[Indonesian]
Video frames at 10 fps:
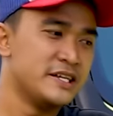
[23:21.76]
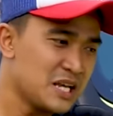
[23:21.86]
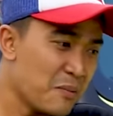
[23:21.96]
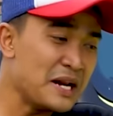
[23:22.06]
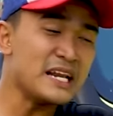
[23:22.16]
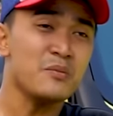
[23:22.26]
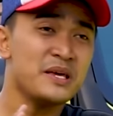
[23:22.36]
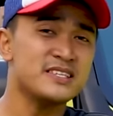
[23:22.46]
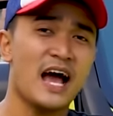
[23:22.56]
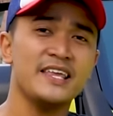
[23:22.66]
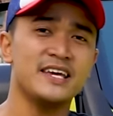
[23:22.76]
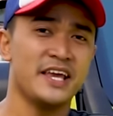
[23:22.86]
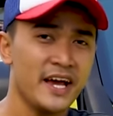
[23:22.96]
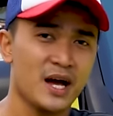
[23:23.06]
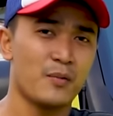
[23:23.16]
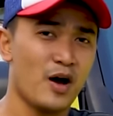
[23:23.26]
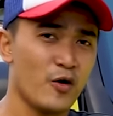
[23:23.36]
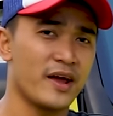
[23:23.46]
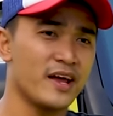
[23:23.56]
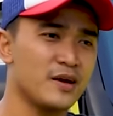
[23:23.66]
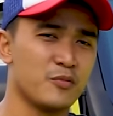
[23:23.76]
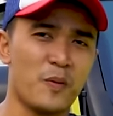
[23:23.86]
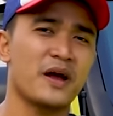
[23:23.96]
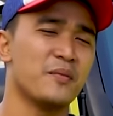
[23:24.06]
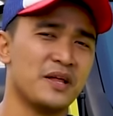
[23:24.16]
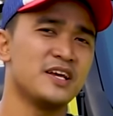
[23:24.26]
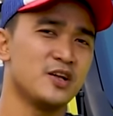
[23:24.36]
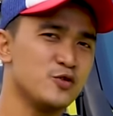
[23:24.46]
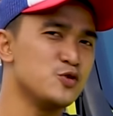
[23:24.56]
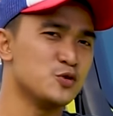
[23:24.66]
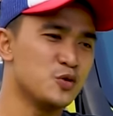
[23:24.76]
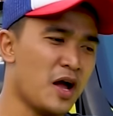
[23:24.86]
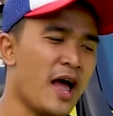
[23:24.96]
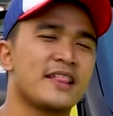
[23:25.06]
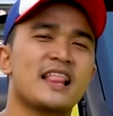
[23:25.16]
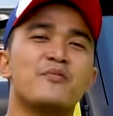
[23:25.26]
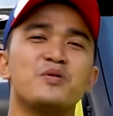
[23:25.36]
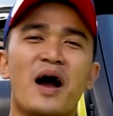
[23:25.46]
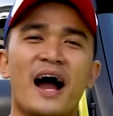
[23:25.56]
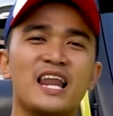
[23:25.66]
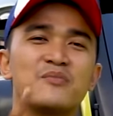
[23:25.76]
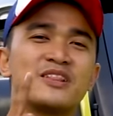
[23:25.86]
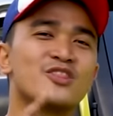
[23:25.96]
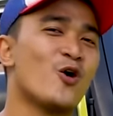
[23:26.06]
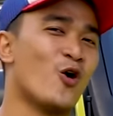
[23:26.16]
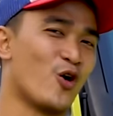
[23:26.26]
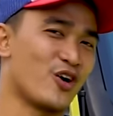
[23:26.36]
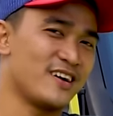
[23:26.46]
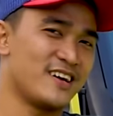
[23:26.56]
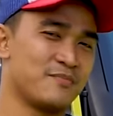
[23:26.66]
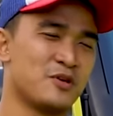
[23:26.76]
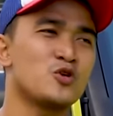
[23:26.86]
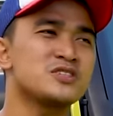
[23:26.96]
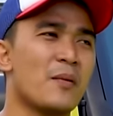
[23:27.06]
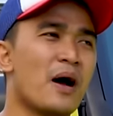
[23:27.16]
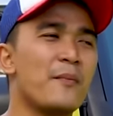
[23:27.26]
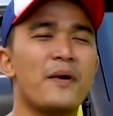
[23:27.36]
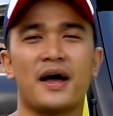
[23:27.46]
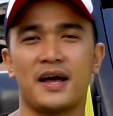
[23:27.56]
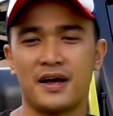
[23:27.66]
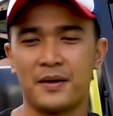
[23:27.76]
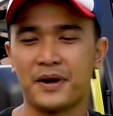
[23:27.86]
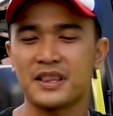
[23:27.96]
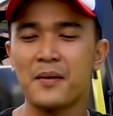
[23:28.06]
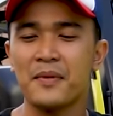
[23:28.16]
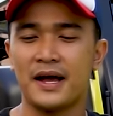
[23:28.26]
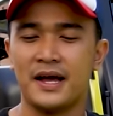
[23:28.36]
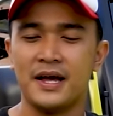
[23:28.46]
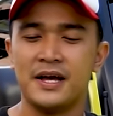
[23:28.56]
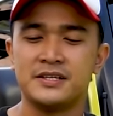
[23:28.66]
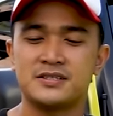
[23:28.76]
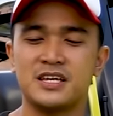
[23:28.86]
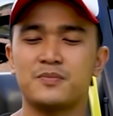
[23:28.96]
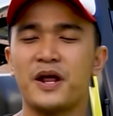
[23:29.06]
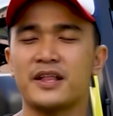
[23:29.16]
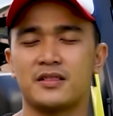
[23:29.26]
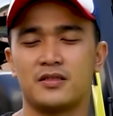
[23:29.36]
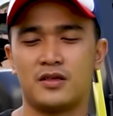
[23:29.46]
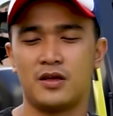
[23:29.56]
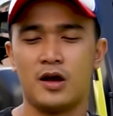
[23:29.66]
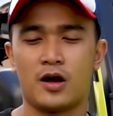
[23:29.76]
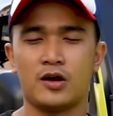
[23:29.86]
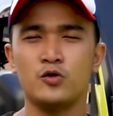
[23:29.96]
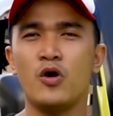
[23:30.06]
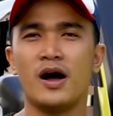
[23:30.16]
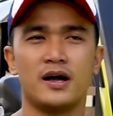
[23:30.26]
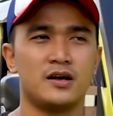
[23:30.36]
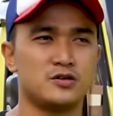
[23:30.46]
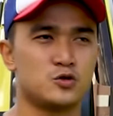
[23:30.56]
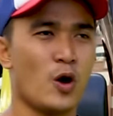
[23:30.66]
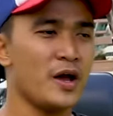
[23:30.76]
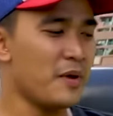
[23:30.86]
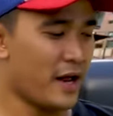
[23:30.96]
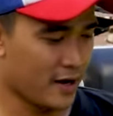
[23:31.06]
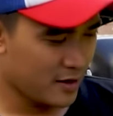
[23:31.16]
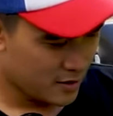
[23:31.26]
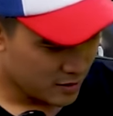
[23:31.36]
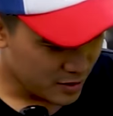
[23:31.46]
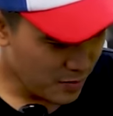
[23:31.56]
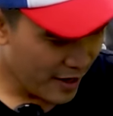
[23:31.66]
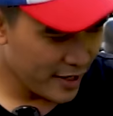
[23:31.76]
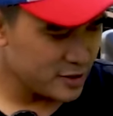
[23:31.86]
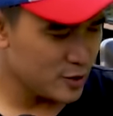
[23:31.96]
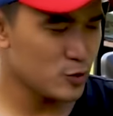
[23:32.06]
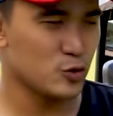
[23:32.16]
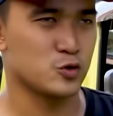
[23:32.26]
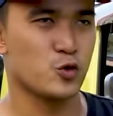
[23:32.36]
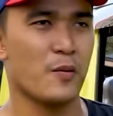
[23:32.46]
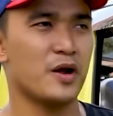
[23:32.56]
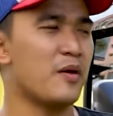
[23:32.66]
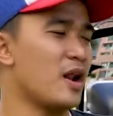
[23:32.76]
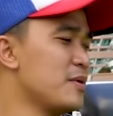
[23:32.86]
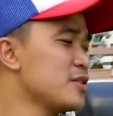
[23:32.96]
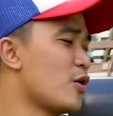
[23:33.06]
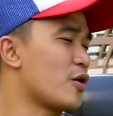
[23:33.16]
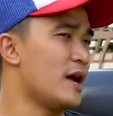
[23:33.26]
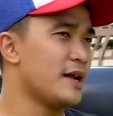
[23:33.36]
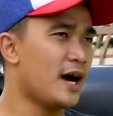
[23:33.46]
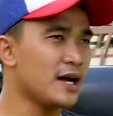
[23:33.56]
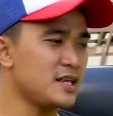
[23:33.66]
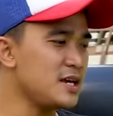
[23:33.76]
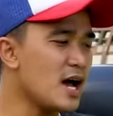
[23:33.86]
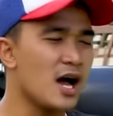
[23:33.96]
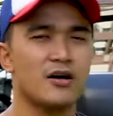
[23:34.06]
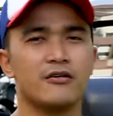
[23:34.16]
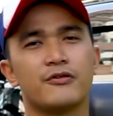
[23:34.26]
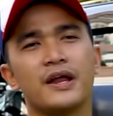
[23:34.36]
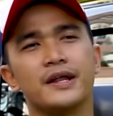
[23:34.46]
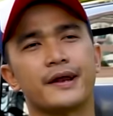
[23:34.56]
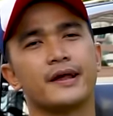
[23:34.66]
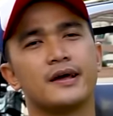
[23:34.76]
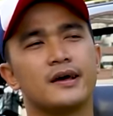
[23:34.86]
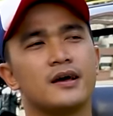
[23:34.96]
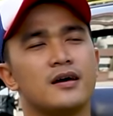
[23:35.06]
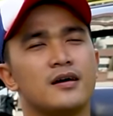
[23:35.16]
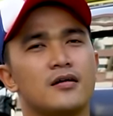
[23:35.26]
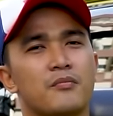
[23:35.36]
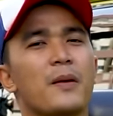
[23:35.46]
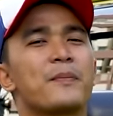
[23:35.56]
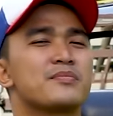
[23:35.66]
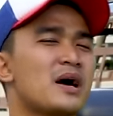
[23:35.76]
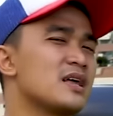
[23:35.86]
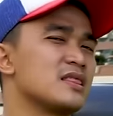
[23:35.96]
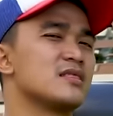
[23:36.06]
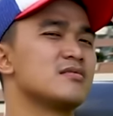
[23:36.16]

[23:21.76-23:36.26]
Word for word: Sebenarnya bisa aja JK mau ya, mau pakai ban 37, tapi bakalan mentok. Mentok sama apa? Pertama, skid plate. Kedua, sway bar. Di bagian situ tuh, sway bar bakal mentok. Yang ketiga, fender. Mepet banget.